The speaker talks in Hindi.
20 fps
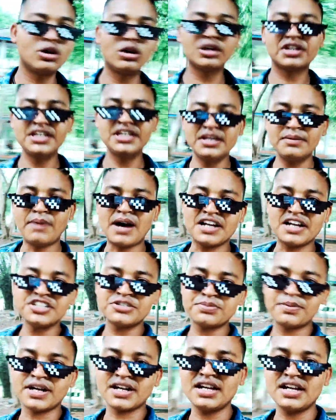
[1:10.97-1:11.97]
कि बारिश पड़
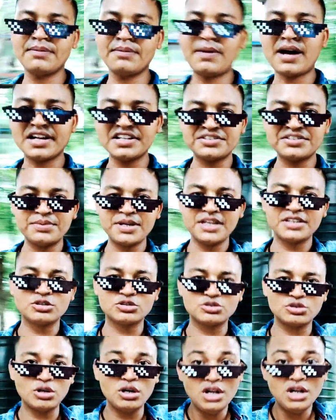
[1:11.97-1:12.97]
रहा है बारिश में दोस्तों
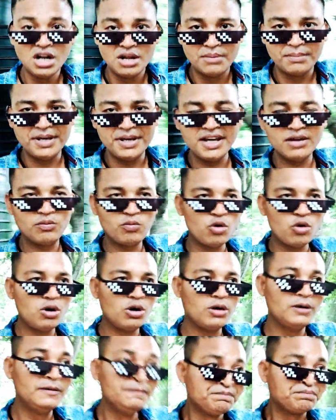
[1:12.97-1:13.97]
मैं वो
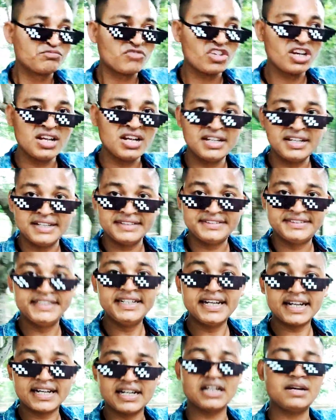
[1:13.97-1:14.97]

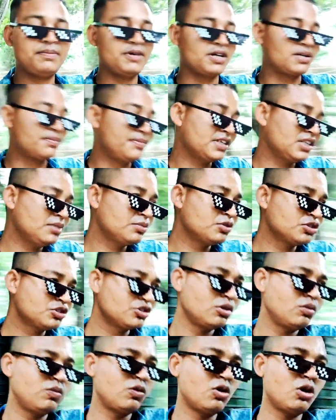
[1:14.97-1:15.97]
चिड़ियाखाना पर मतलब दोस्तों
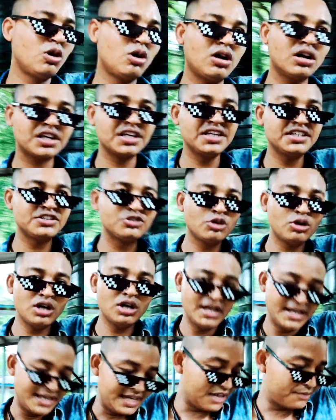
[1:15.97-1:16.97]
वो कि जो
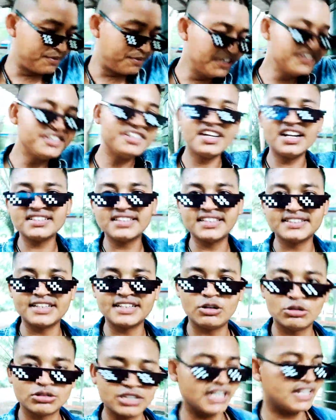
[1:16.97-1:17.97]
एक पिंजीरा जैसा
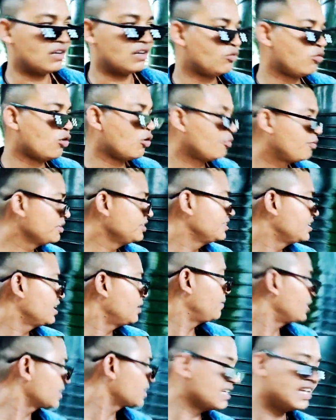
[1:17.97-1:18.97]
होता है ना वो पिंजरा पर
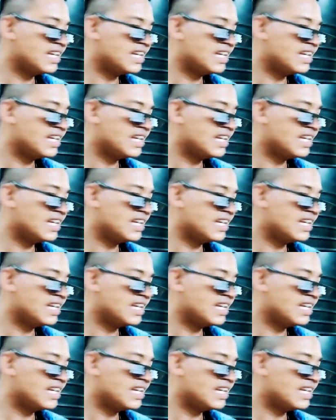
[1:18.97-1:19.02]
नहीं